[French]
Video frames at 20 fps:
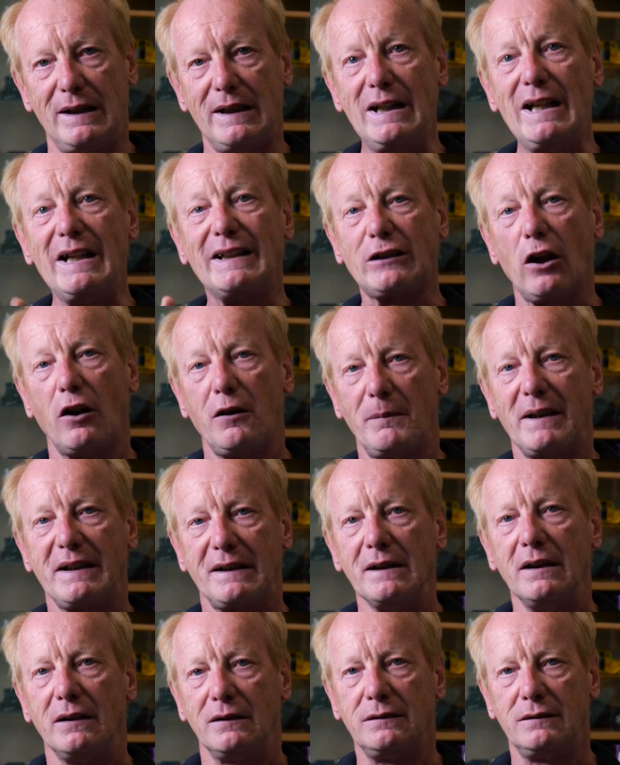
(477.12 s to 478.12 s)
il est temps
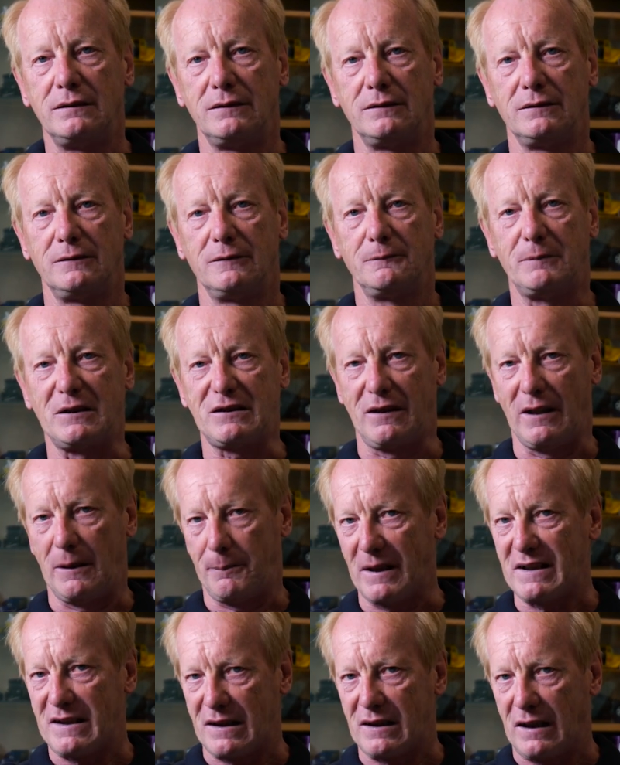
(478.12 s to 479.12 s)
maintenant, parce
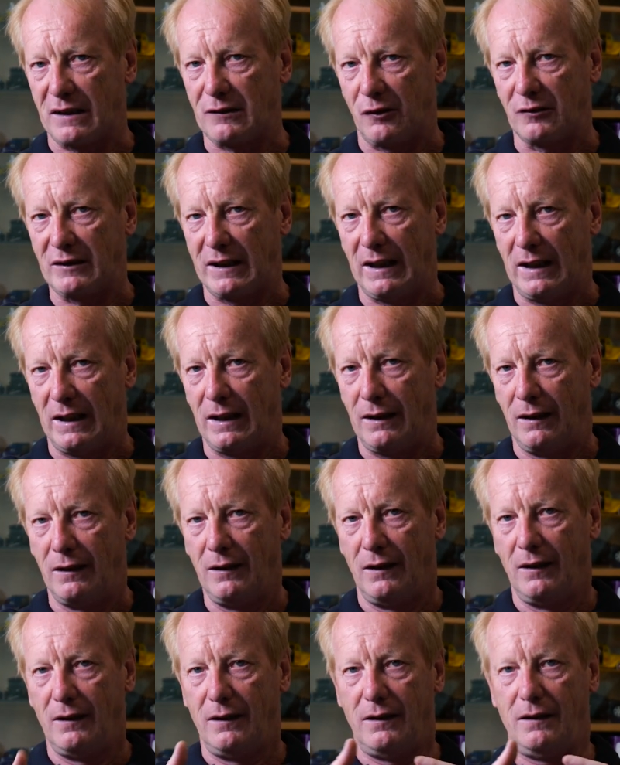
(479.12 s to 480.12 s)
qu'après ce sera trop tard.
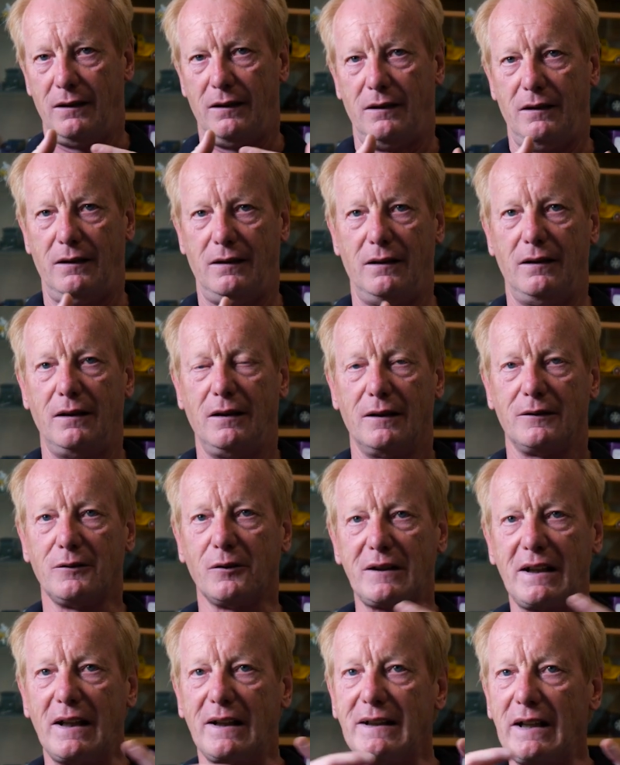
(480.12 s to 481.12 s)
Euh,
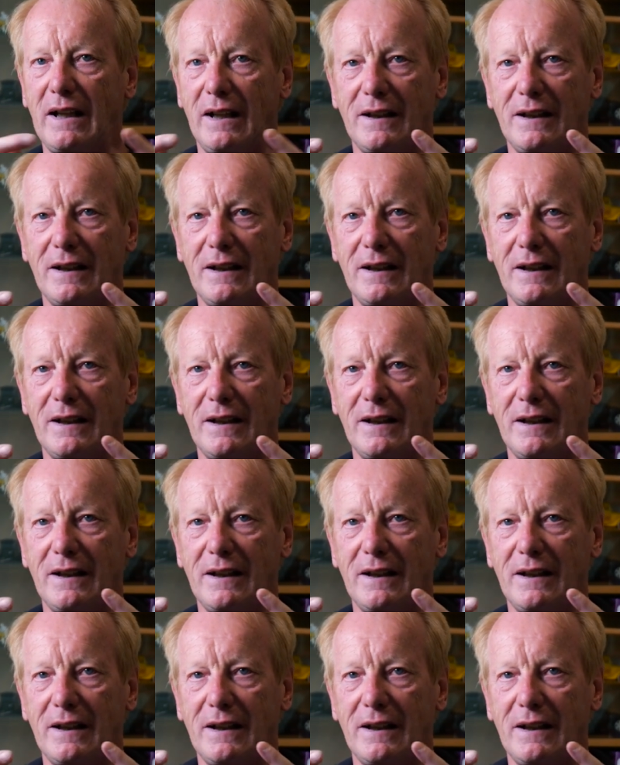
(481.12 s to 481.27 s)
donc il